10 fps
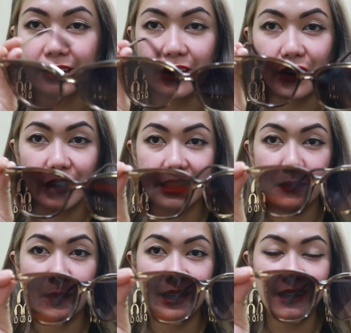Oh,
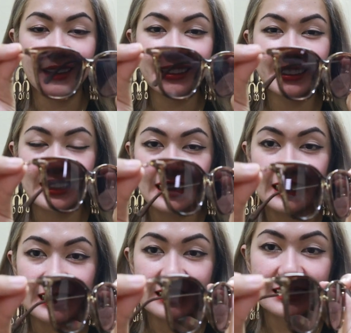di ba? Ang
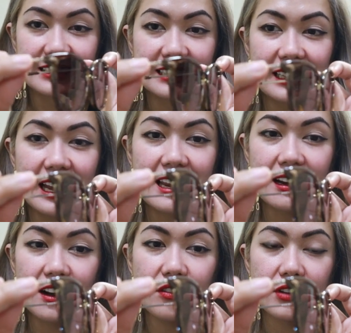ganda. I
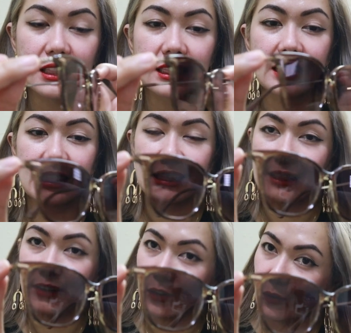love it.
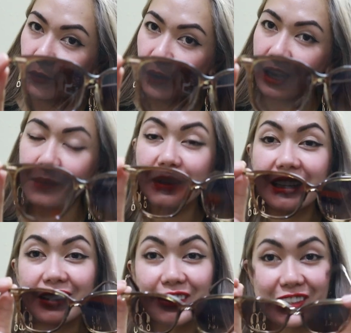Oh, alam
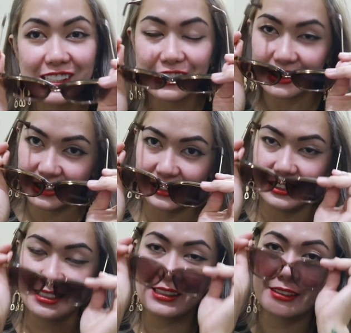nila yung gusto
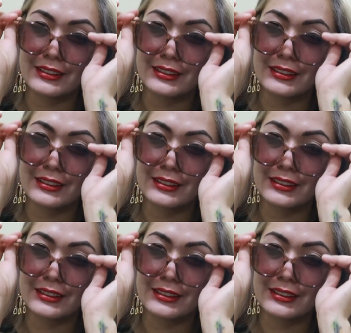ko. So,